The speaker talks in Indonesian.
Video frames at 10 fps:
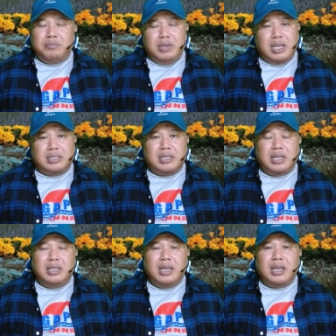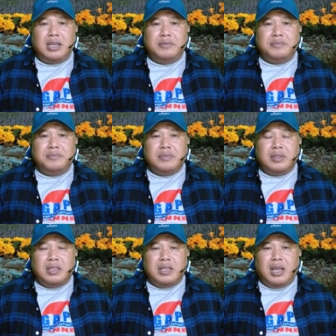Biasanya
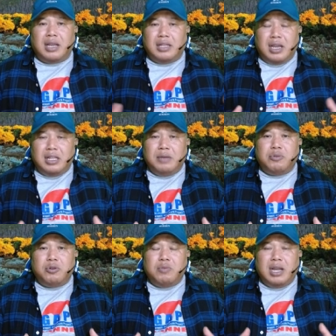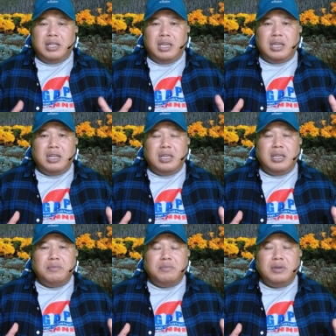akan ada perubahan
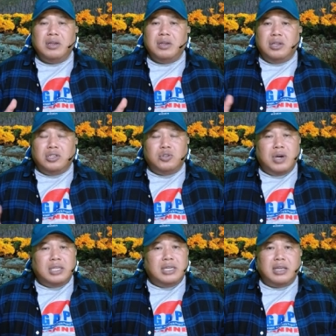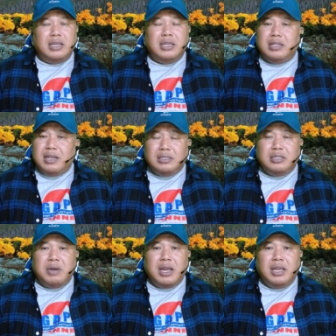iklim, cuaca, dan
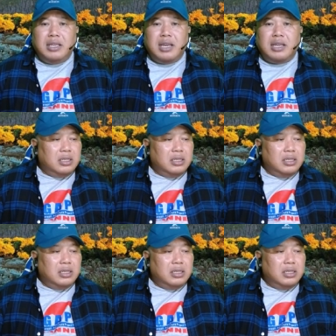sebagainya.